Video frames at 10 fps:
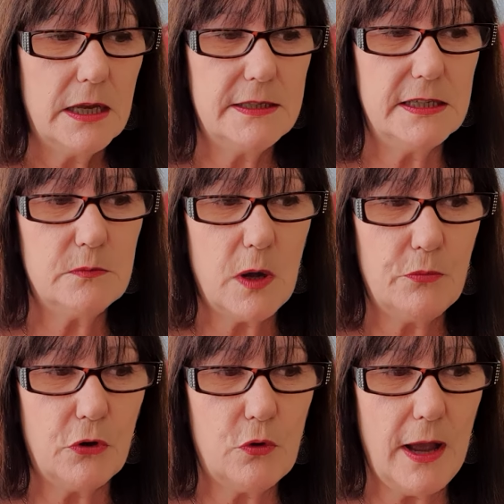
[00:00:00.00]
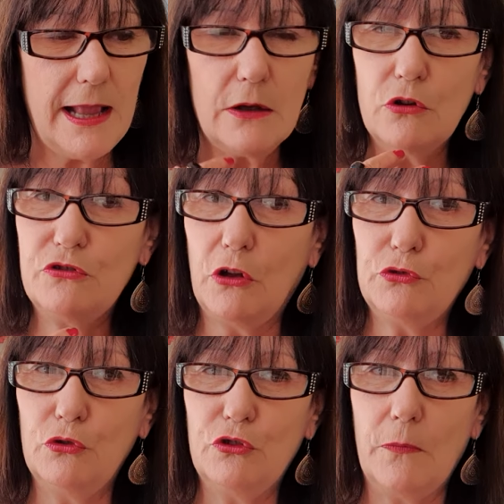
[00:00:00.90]
dites-moi pourquoi elles
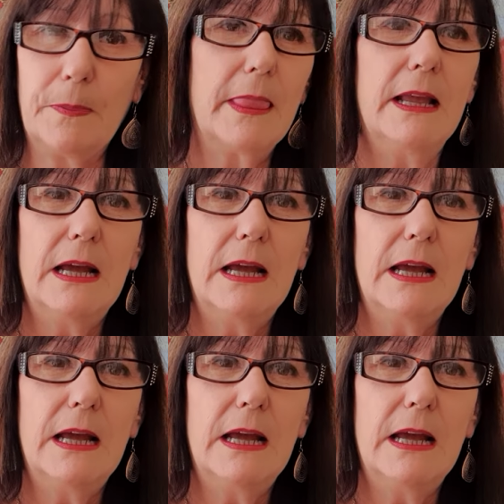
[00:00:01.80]
ressortent autant